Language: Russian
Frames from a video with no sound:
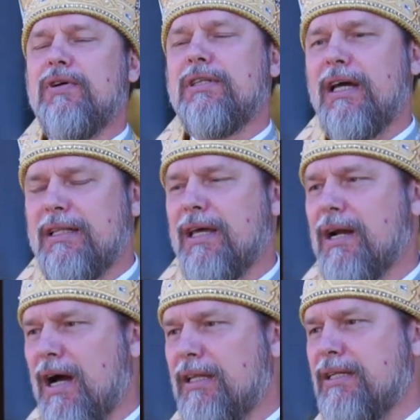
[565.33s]
вот этой
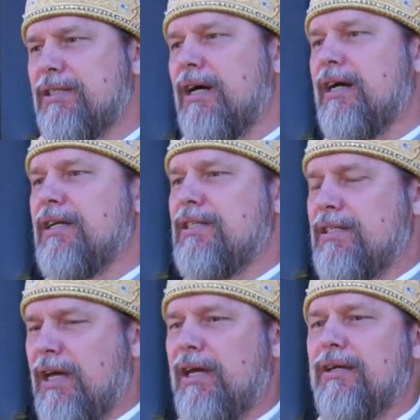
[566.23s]
радости о
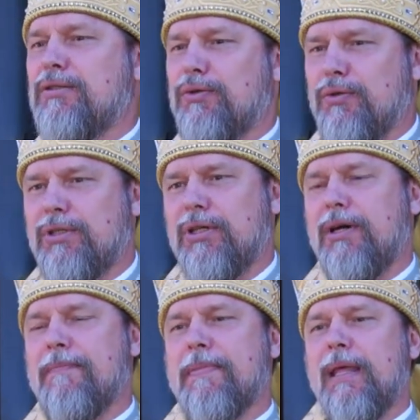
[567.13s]
Христе
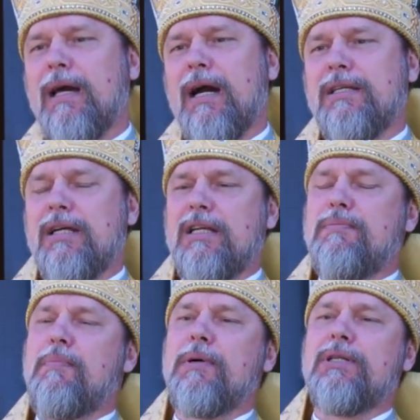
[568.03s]
Иисусе
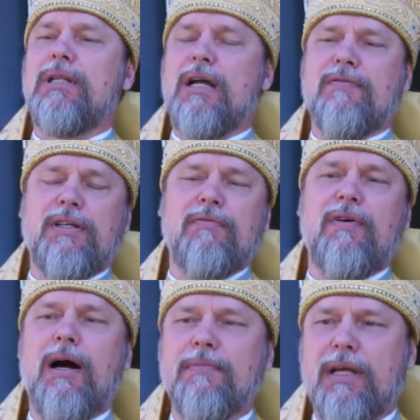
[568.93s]
хотелось бы пожелать всем
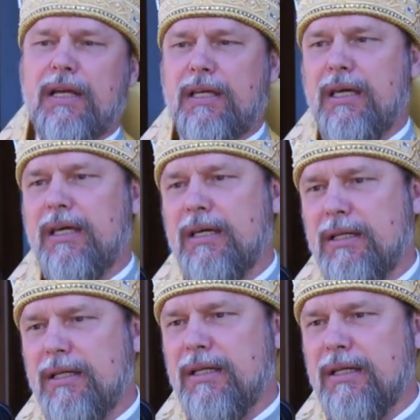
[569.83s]
вам, дорогие.